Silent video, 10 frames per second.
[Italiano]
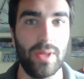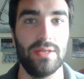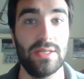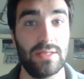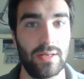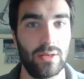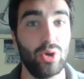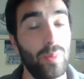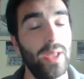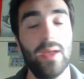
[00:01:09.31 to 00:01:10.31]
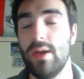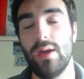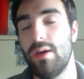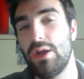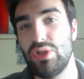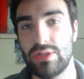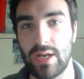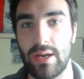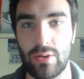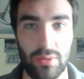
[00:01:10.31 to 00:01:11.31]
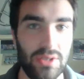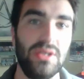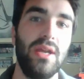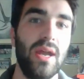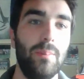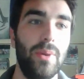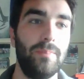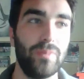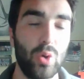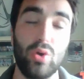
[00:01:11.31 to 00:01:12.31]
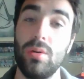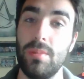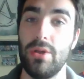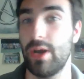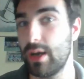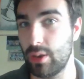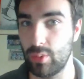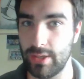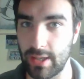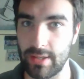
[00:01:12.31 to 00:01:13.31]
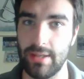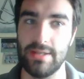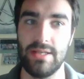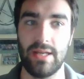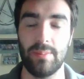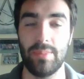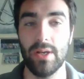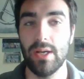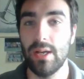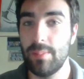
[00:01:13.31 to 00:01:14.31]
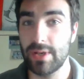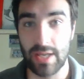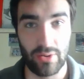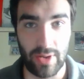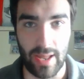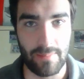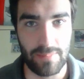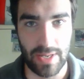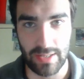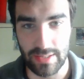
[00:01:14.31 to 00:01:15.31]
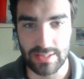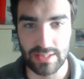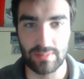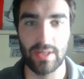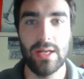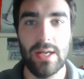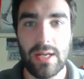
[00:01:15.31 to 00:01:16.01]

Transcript: registra come registrare con EasyCap o come migliorare la qualità dell'EasyCap perché non è bellissima